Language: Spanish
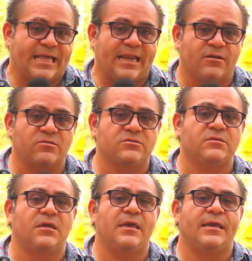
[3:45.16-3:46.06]
internos
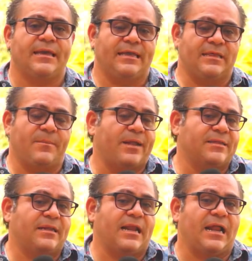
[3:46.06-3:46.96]
que
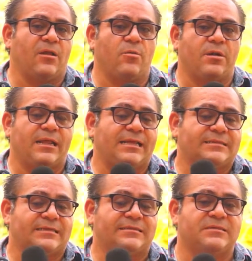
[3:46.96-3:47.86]
demandan alguna de
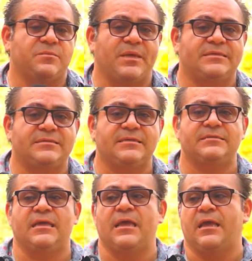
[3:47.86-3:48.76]
esas
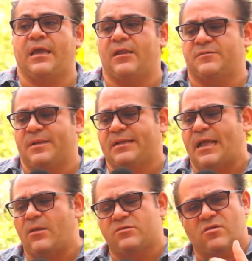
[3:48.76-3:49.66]
especies y los
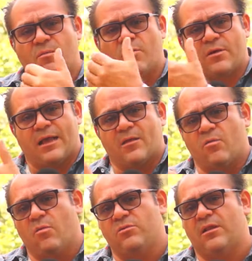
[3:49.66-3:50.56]
mercados como
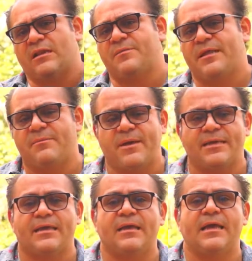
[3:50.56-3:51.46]
Cancún o la Riviera
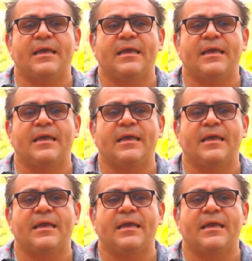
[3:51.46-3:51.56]
Maya